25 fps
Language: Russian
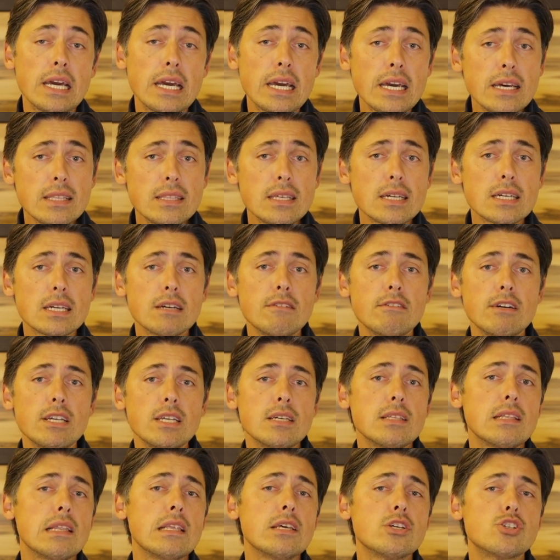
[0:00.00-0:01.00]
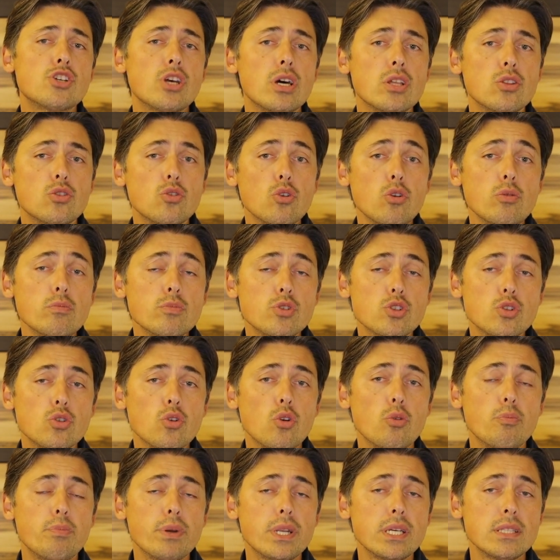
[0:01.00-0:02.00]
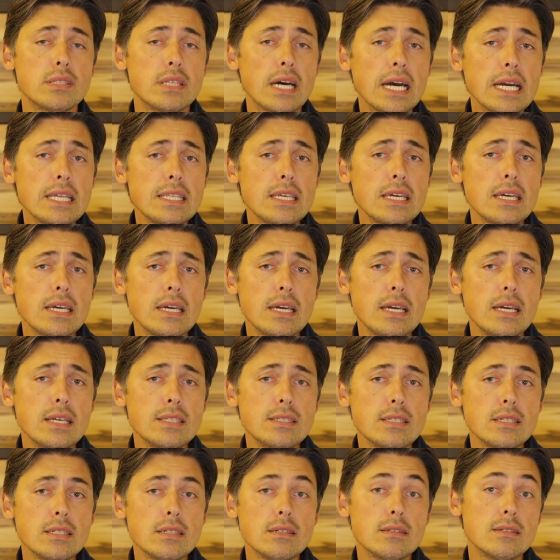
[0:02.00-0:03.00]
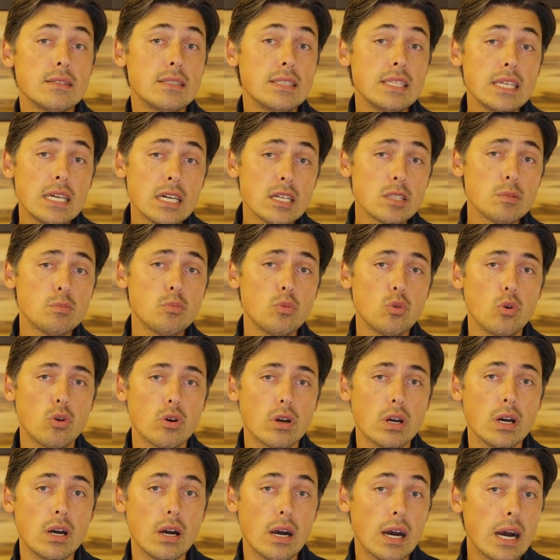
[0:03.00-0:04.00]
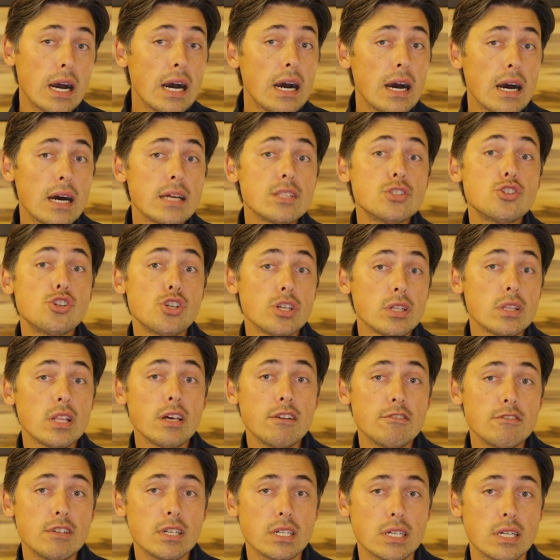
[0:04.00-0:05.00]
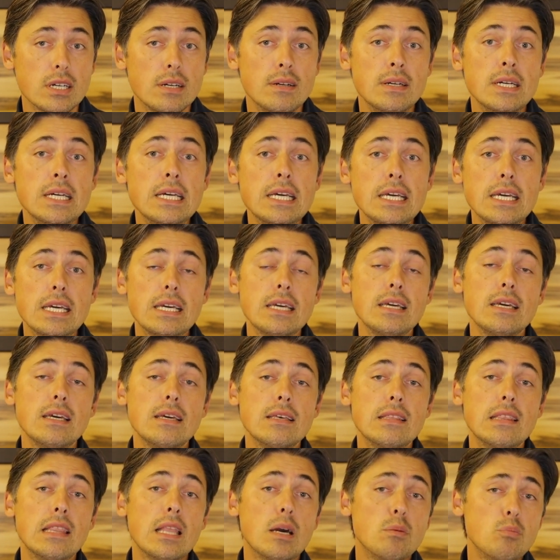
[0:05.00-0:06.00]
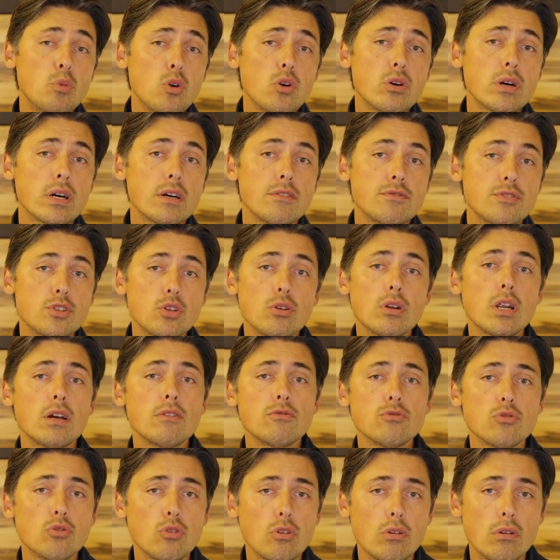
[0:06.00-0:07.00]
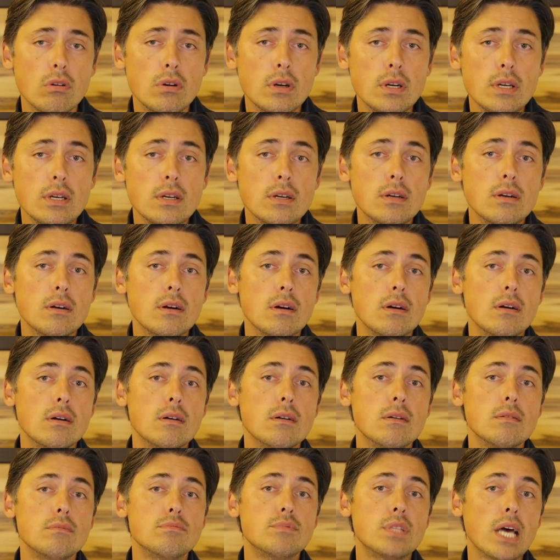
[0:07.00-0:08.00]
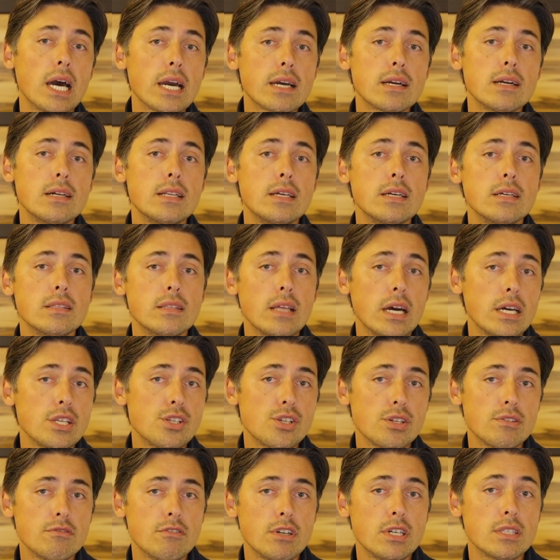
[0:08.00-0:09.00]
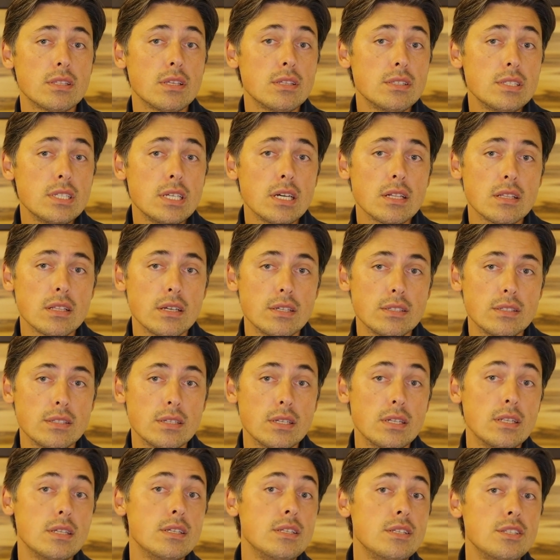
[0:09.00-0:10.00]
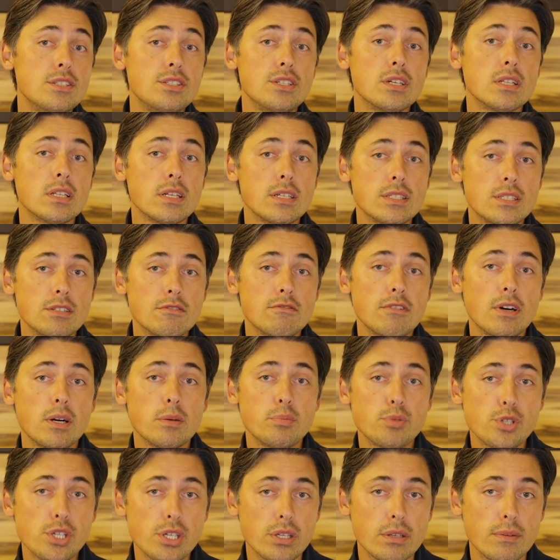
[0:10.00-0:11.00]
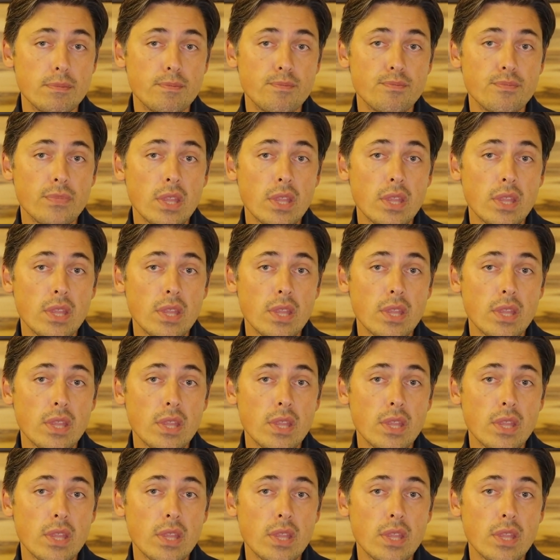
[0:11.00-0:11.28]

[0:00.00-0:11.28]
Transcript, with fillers: это говорит лишь о том, что предания эти не от Бога, а от человека. И для Бога все равно, э, так или иначе вы это делаете или не делаете вообще.